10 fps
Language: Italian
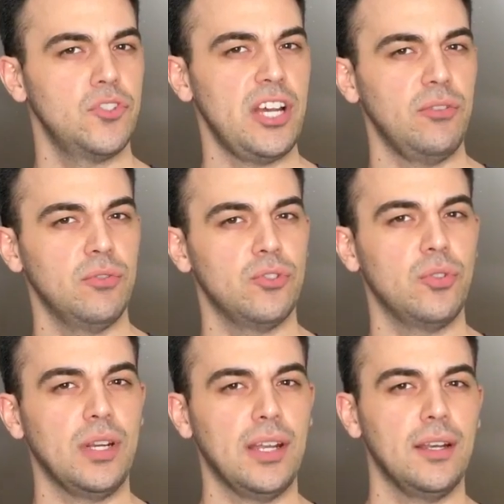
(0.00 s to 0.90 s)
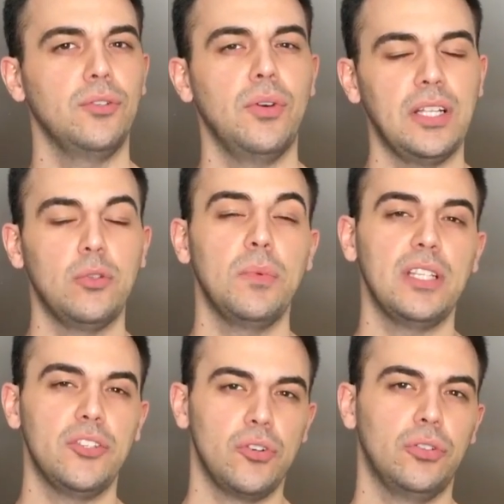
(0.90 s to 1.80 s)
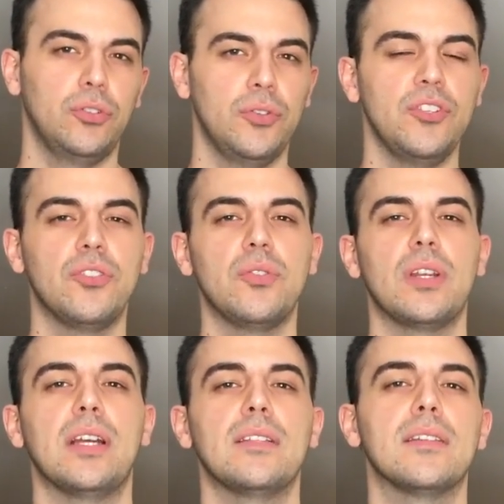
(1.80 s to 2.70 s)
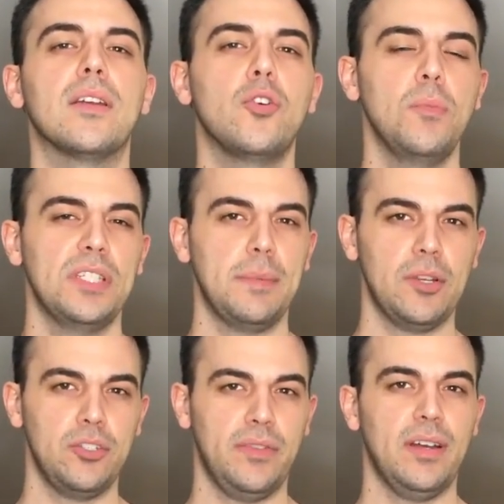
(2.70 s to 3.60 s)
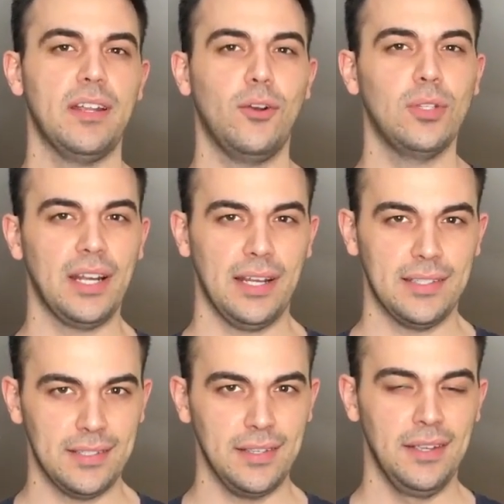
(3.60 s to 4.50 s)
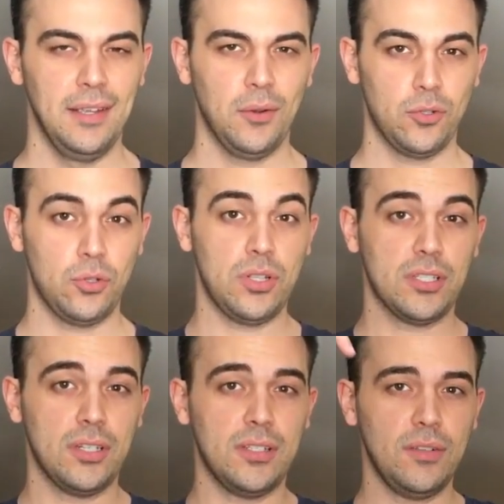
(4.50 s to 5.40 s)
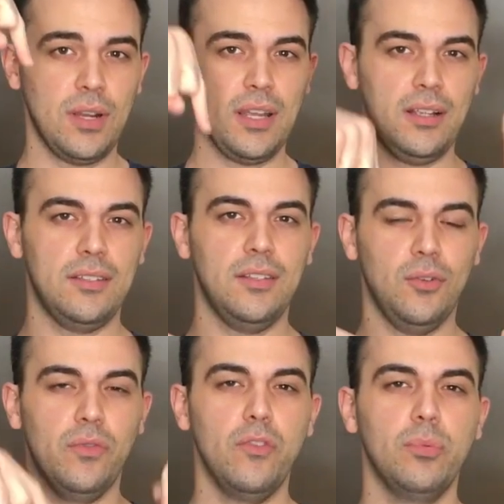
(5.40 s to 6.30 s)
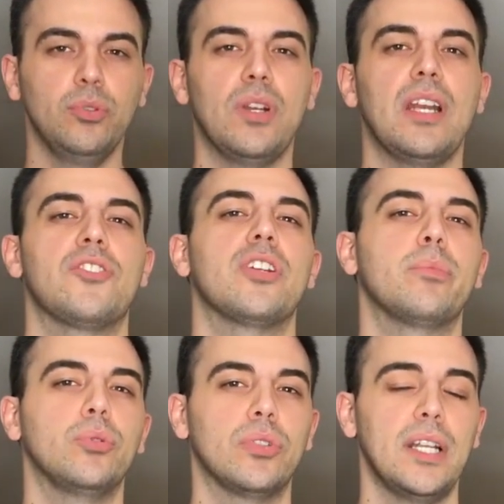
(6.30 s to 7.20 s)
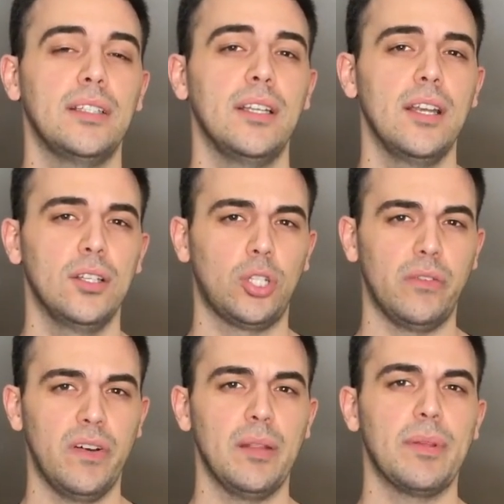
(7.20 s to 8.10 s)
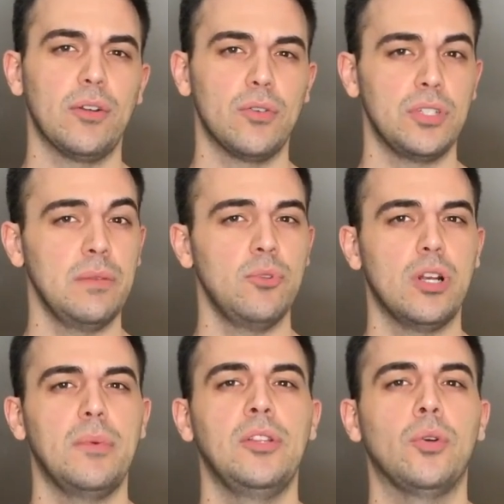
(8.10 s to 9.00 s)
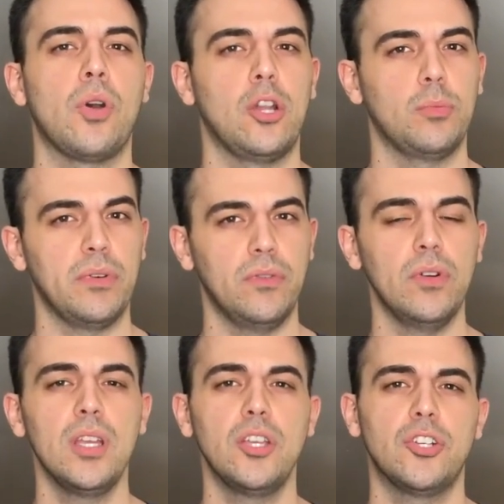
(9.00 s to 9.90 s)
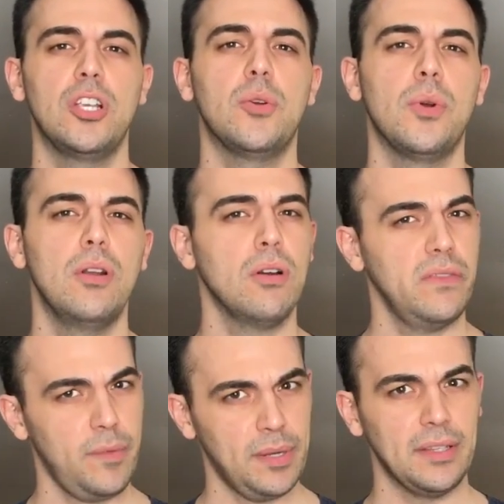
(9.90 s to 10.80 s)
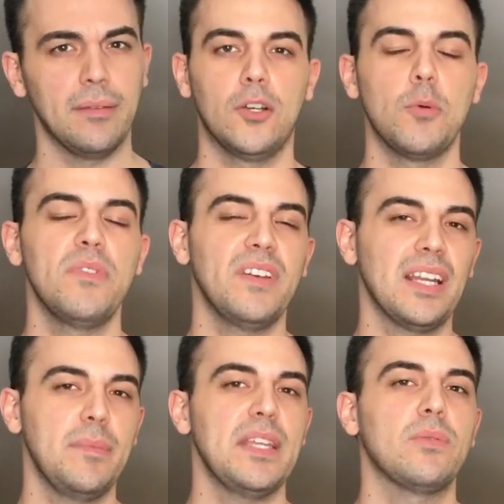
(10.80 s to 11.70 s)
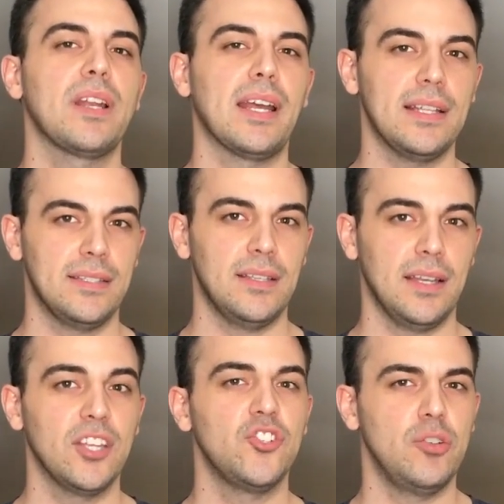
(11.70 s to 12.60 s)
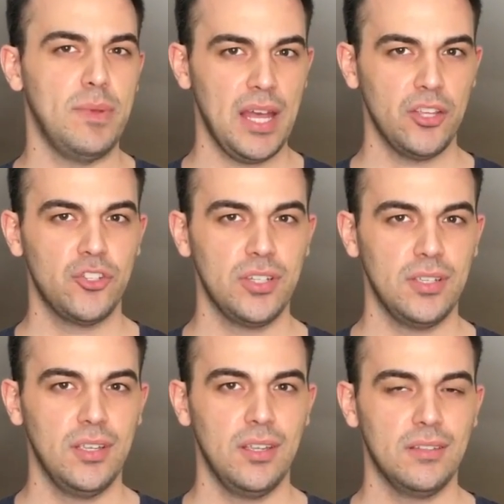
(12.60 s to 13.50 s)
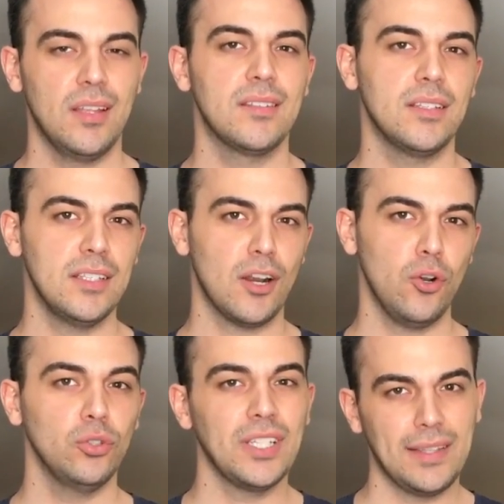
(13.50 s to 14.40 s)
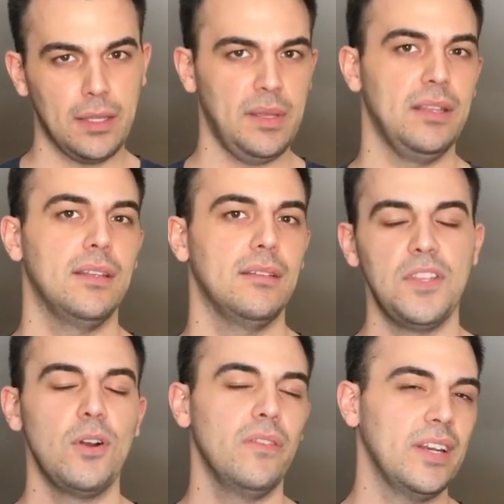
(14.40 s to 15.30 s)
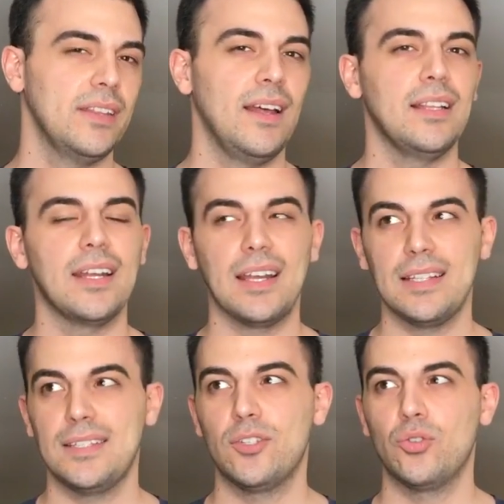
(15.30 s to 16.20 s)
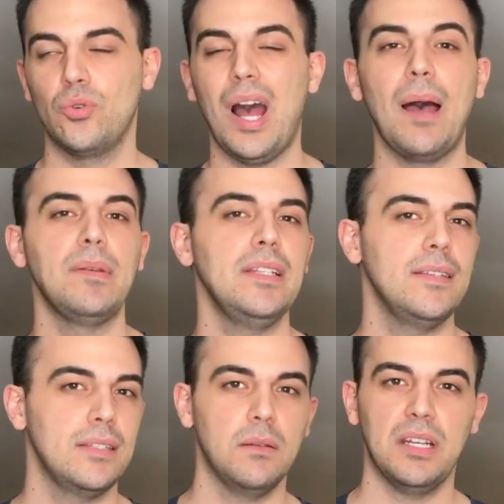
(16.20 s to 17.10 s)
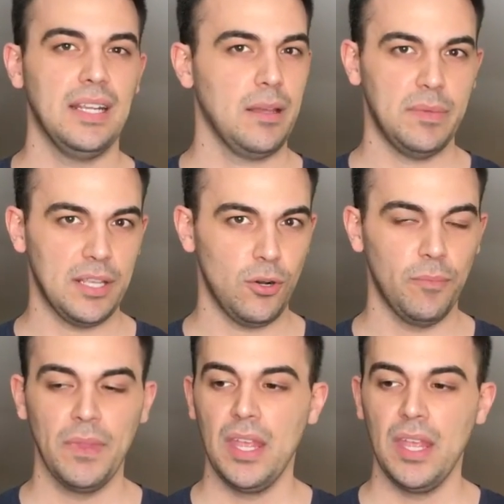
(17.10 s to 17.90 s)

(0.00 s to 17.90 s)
Ciao, sono Riccardo e dal 2018 insegno ai ragazzi come saperci fare con le ragazze. Qua sotto in descrizione, al sito www.rinascere.net, trovi vari percorsi di miglioramento creato per voi, scegli quello che fa per te. Come far capire a una ragazza che ci piace senza dirlo direttamente? Vi dirò la verità, le ragazze sono abilissime nel capirlo.